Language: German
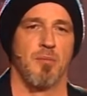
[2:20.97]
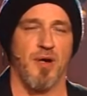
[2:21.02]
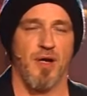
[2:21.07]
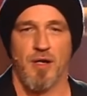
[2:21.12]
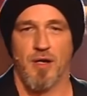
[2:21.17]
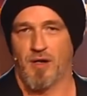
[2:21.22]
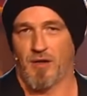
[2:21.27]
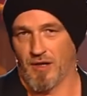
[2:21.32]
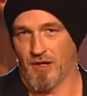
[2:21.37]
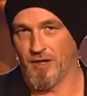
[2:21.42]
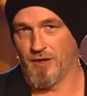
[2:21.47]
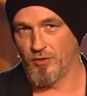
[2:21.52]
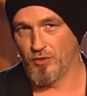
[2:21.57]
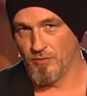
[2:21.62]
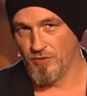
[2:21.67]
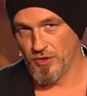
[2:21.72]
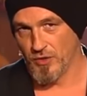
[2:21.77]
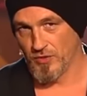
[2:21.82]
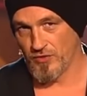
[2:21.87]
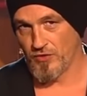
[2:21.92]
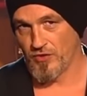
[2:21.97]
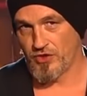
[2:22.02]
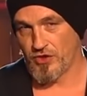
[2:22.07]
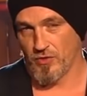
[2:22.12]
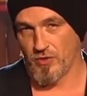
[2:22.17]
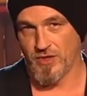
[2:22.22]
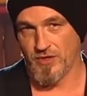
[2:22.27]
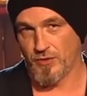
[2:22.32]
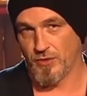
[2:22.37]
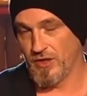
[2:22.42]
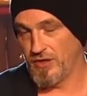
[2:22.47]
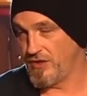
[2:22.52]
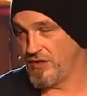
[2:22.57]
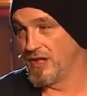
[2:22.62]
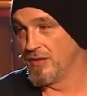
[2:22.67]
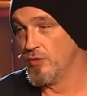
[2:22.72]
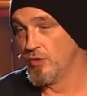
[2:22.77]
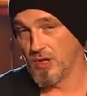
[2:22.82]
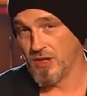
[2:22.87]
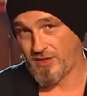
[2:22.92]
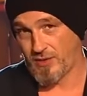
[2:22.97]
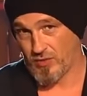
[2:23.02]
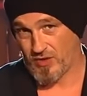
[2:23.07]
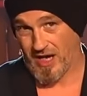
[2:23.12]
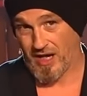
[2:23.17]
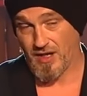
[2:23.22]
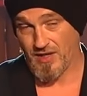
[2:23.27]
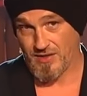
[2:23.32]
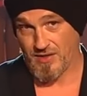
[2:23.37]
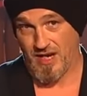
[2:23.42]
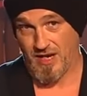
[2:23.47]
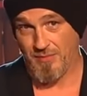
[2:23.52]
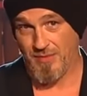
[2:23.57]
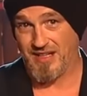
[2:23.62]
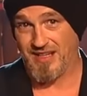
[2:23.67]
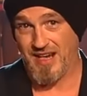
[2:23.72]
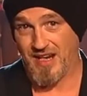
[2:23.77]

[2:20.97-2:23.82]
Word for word: meiner kleinen dubiosen Show hier so richtig gemütlich zugange sein.